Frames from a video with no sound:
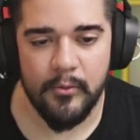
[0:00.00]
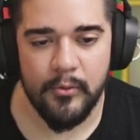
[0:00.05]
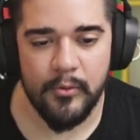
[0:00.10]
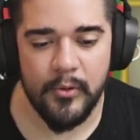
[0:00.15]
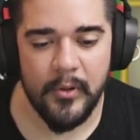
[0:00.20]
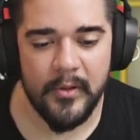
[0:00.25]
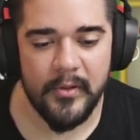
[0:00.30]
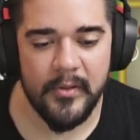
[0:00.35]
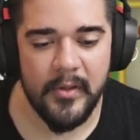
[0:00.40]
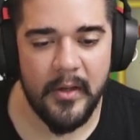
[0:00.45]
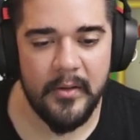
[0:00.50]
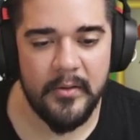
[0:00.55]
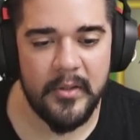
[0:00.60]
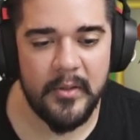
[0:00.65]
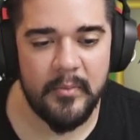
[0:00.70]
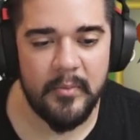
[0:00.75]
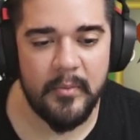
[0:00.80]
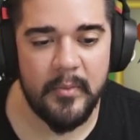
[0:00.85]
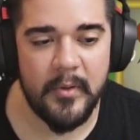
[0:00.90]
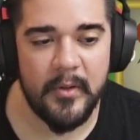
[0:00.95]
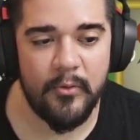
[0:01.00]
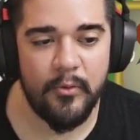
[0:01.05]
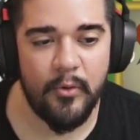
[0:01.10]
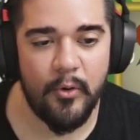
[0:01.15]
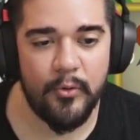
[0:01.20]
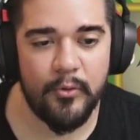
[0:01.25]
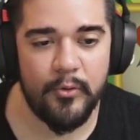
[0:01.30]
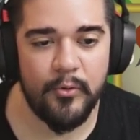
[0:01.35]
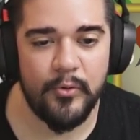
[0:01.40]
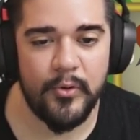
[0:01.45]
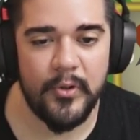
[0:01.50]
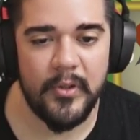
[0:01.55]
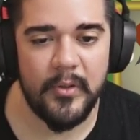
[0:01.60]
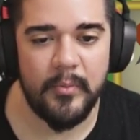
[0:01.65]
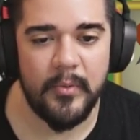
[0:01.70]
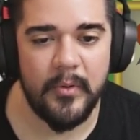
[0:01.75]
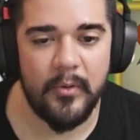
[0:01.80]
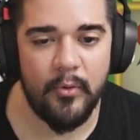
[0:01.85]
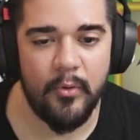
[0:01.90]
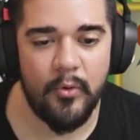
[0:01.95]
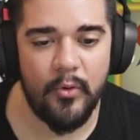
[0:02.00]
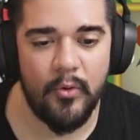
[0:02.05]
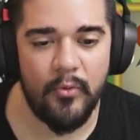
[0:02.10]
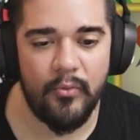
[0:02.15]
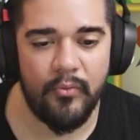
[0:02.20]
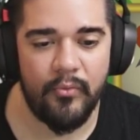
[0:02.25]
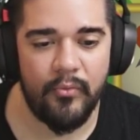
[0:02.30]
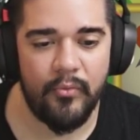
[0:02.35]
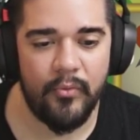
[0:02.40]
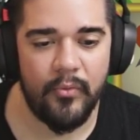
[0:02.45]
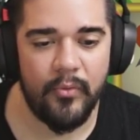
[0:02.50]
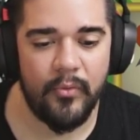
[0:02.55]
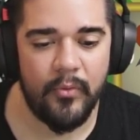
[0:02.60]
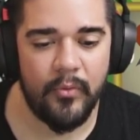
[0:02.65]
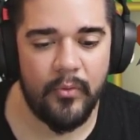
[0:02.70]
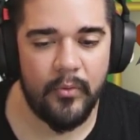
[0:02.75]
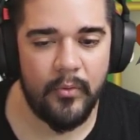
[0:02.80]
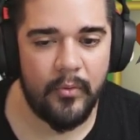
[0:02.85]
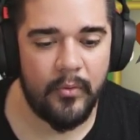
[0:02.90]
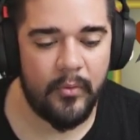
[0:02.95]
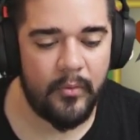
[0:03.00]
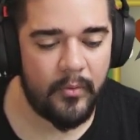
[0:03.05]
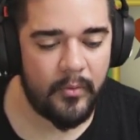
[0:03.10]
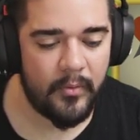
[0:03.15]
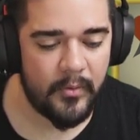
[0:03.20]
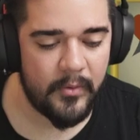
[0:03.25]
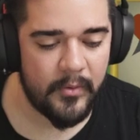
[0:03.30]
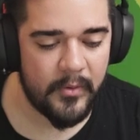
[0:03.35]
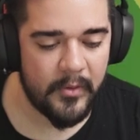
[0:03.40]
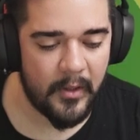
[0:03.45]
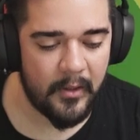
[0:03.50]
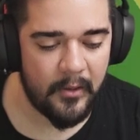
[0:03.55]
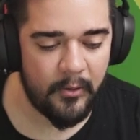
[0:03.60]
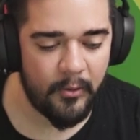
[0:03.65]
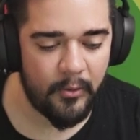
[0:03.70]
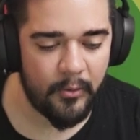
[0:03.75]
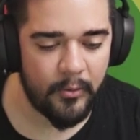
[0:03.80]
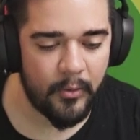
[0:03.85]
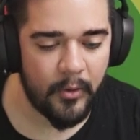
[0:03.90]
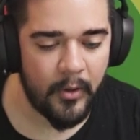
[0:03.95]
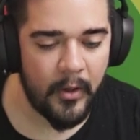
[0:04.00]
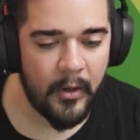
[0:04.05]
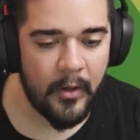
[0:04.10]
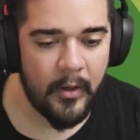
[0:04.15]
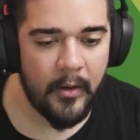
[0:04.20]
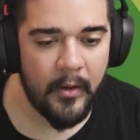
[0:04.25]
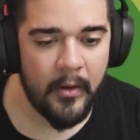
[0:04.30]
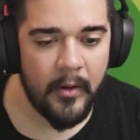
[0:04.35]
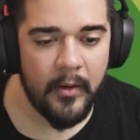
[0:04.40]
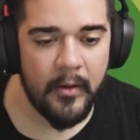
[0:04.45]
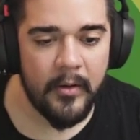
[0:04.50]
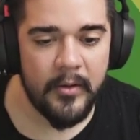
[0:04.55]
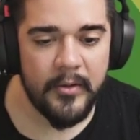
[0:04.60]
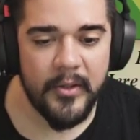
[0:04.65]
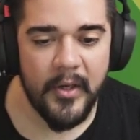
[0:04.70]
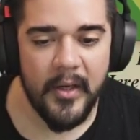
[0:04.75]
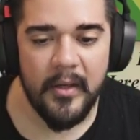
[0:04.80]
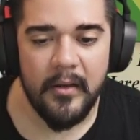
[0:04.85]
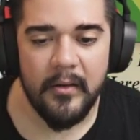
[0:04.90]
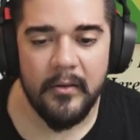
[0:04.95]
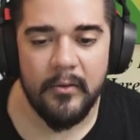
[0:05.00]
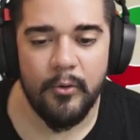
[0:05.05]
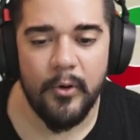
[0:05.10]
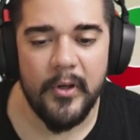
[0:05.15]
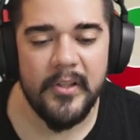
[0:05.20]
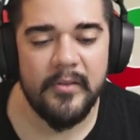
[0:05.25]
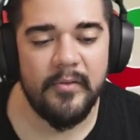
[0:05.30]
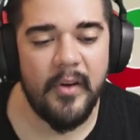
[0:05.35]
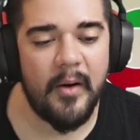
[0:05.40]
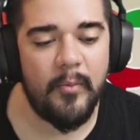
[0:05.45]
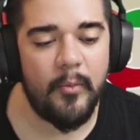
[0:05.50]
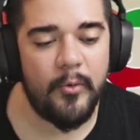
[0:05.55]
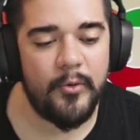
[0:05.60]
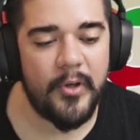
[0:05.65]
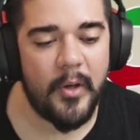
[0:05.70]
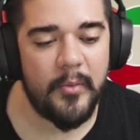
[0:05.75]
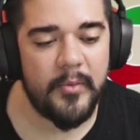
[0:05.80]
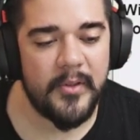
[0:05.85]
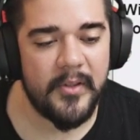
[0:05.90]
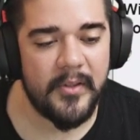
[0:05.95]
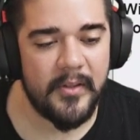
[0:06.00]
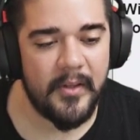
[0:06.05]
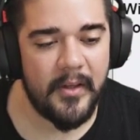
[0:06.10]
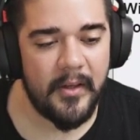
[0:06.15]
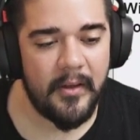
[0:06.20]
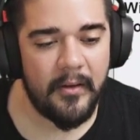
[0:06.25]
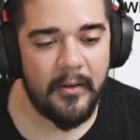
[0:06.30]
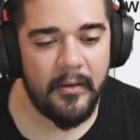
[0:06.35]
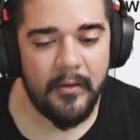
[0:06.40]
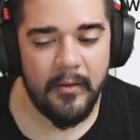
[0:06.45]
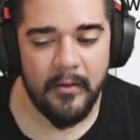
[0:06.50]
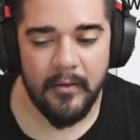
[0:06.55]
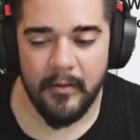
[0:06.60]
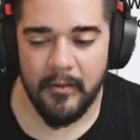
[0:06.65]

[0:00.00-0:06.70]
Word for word: 880 GP, 1400 GP. Üf. Aldı onu. Şey, quest var mı hocam sizde?